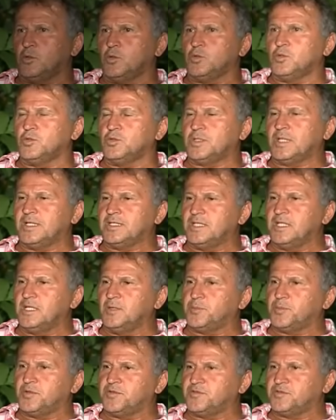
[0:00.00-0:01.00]
conduta
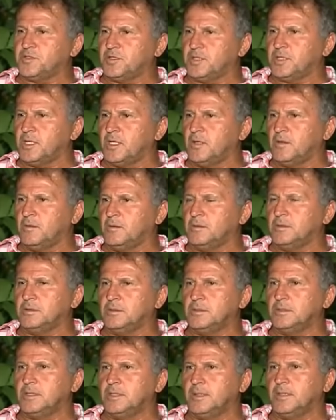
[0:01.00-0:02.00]
dele profissional,
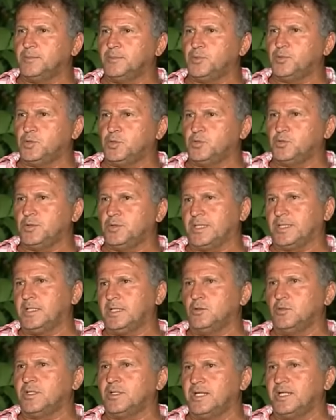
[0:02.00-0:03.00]
é, por tudo
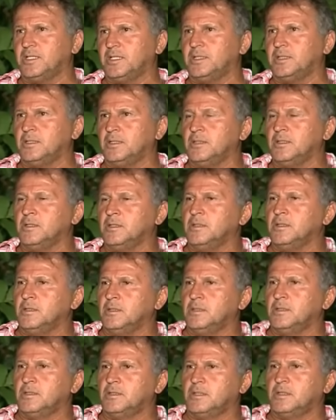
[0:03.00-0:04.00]
aquilo que ele,
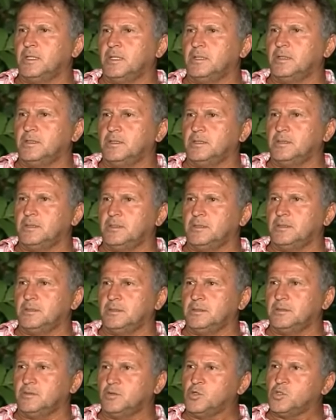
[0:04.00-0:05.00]
que
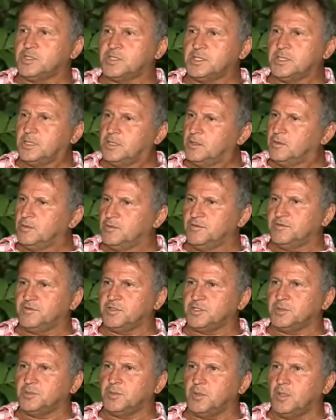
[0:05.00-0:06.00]
ele conseguiu no
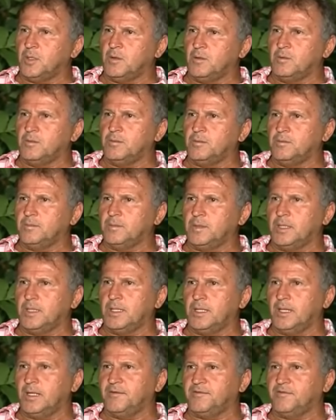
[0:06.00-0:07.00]
futebol,
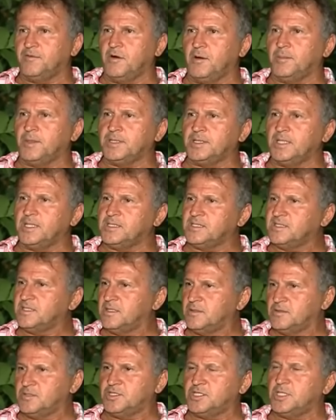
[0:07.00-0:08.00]
é, a forma dele
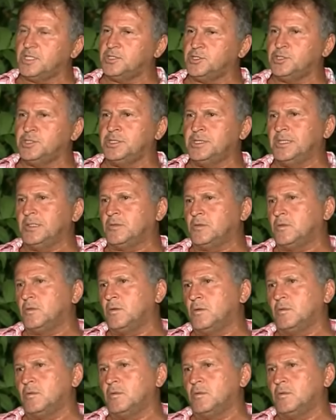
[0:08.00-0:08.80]
ser no dia a dia,